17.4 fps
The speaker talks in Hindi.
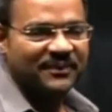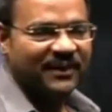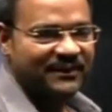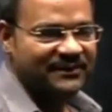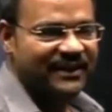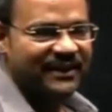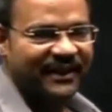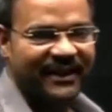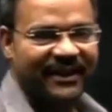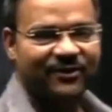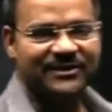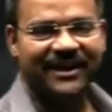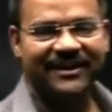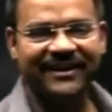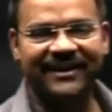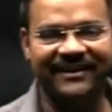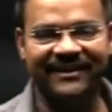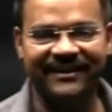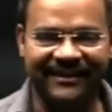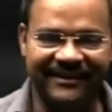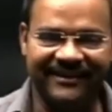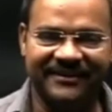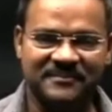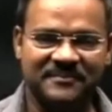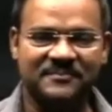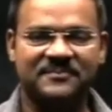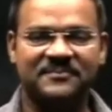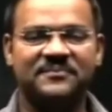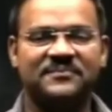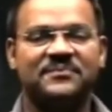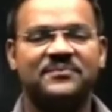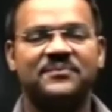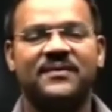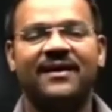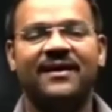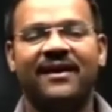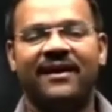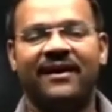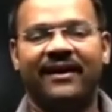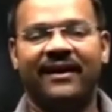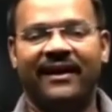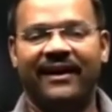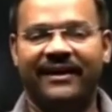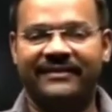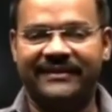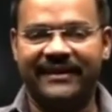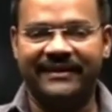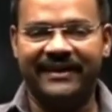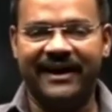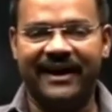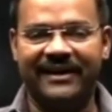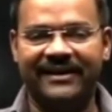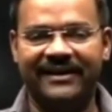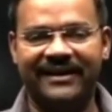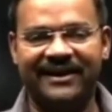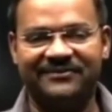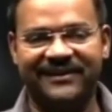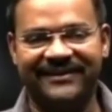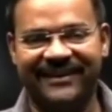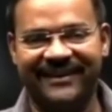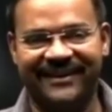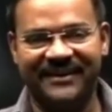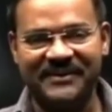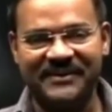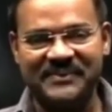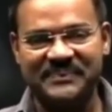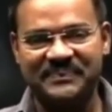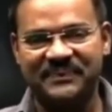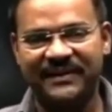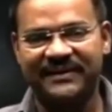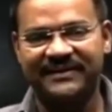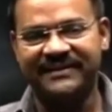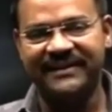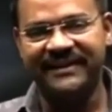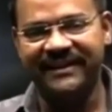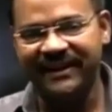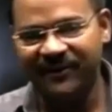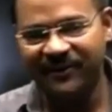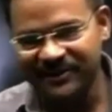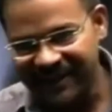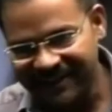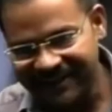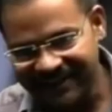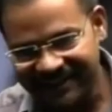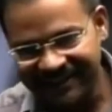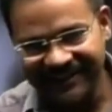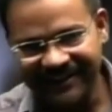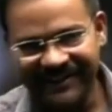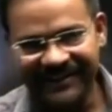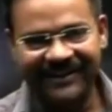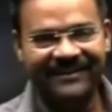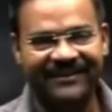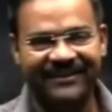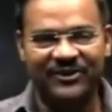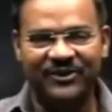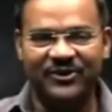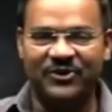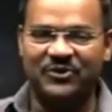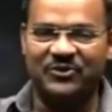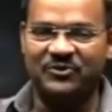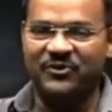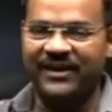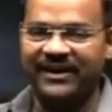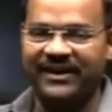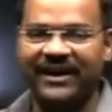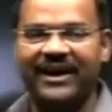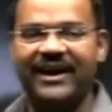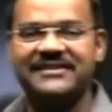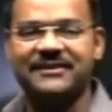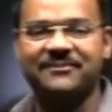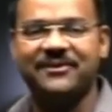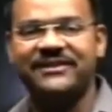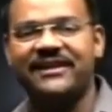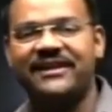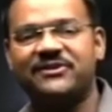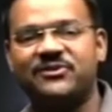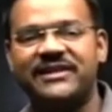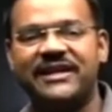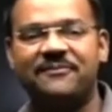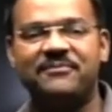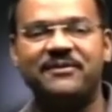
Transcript: ज़िंदगी गुजारने के लिए एक तिनका ही काफ़ी था ज़िंदगी गुजारने के लिए वरना है समंदर तुझे अपनी